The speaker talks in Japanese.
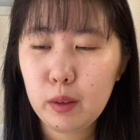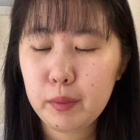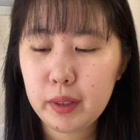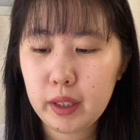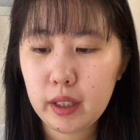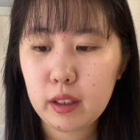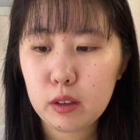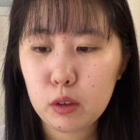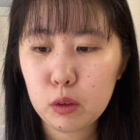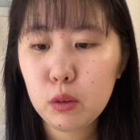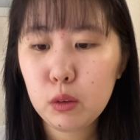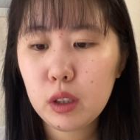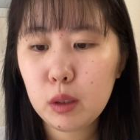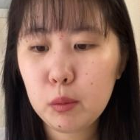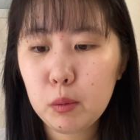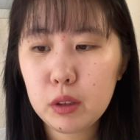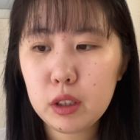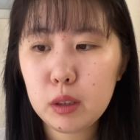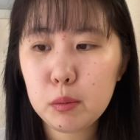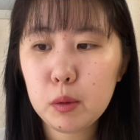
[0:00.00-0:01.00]
なんかその
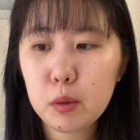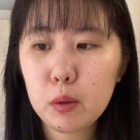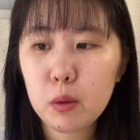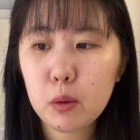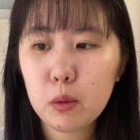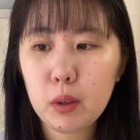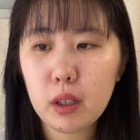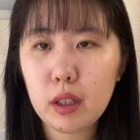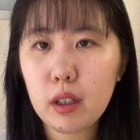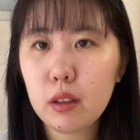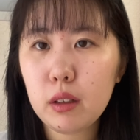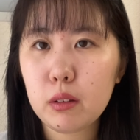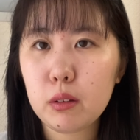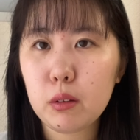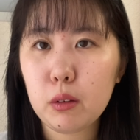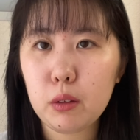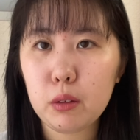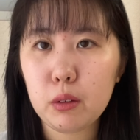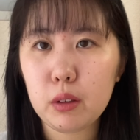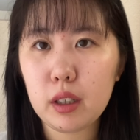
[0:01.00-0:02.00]
気持ちもわかる
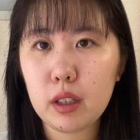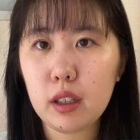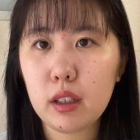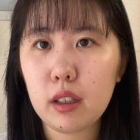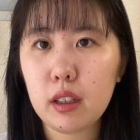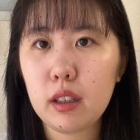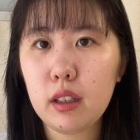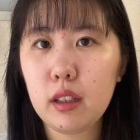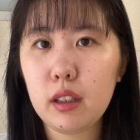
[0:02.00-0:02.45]
というか、